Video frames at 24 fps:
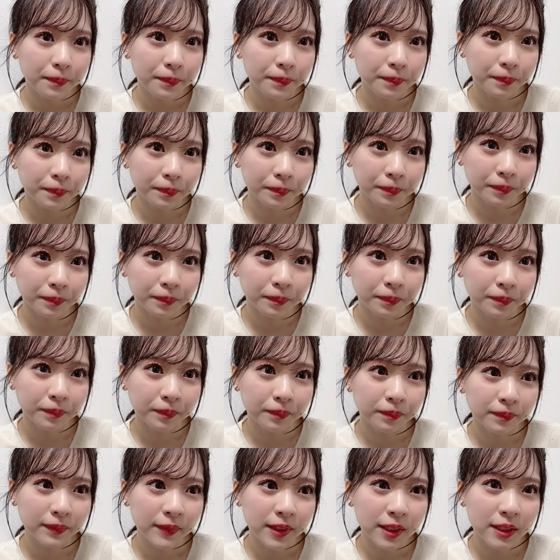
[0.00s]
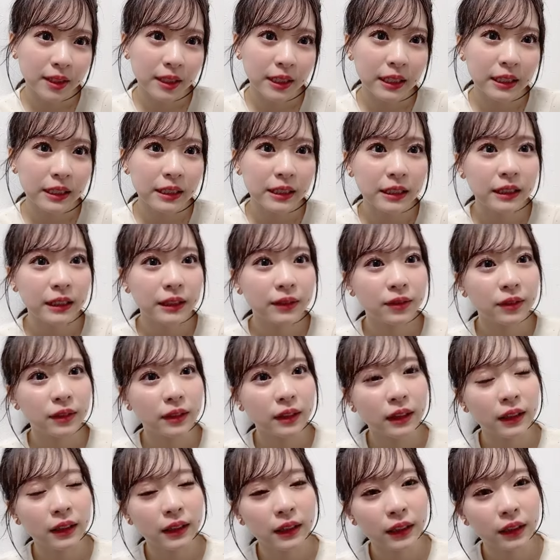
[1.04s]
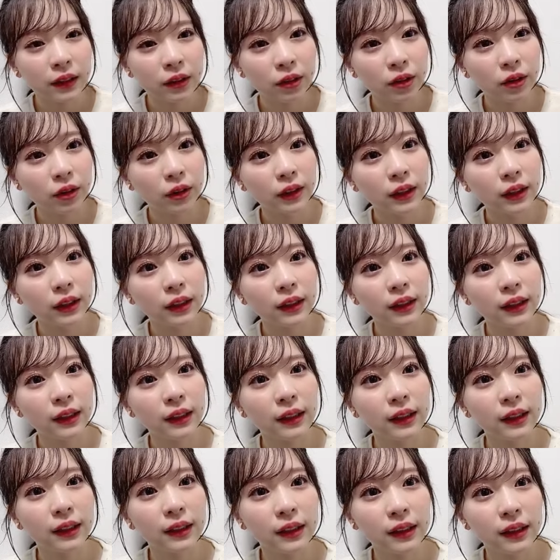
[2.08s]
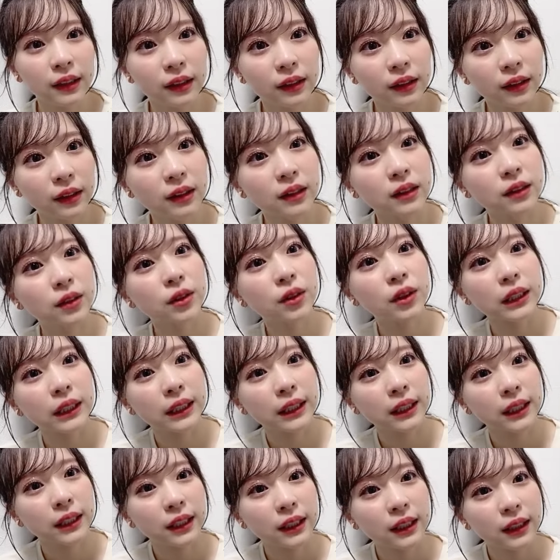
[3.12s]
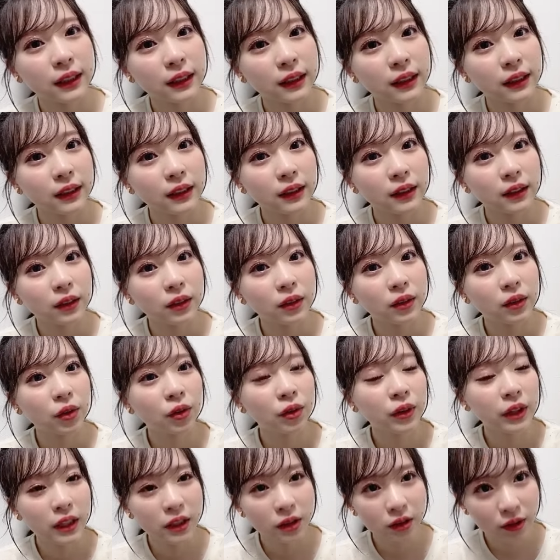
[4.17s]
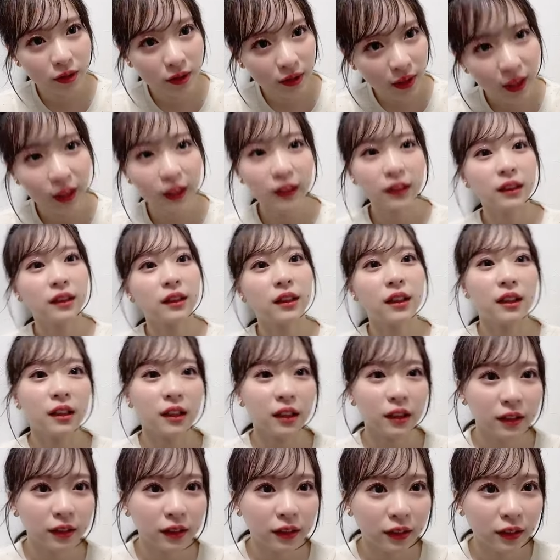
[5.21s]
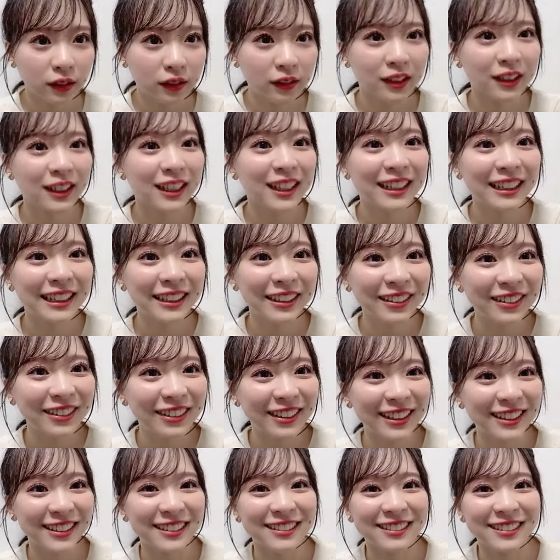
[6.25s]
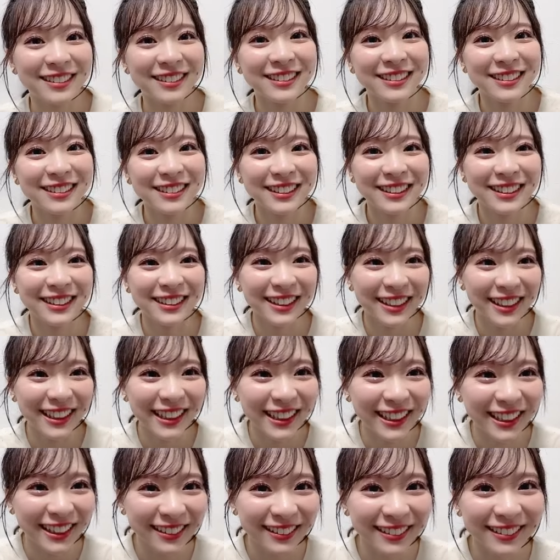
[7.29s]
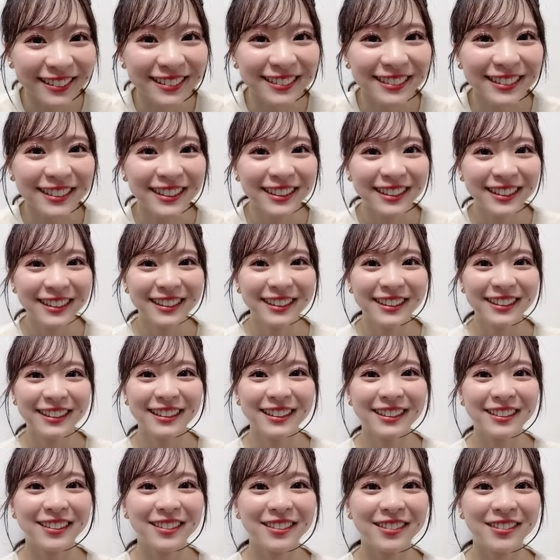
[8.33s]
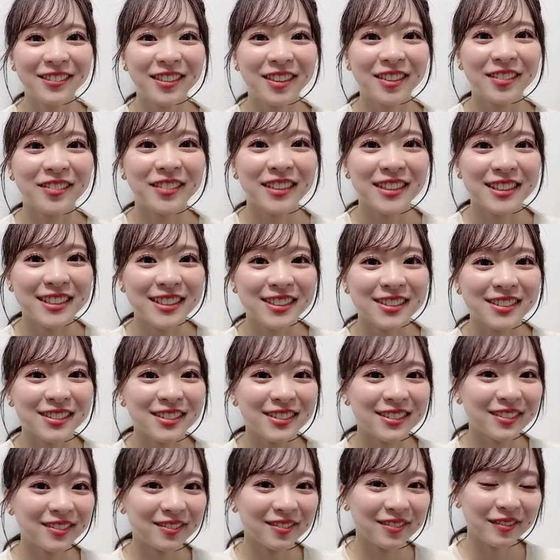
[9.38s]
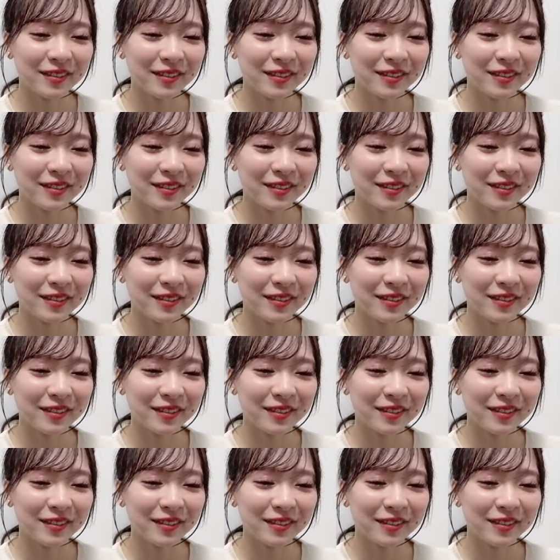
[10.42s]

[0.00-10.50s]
うんステージに2人がいる時あすごい「どうですか?」って言いたくなるくらいの歌唱力だなっていう思いますその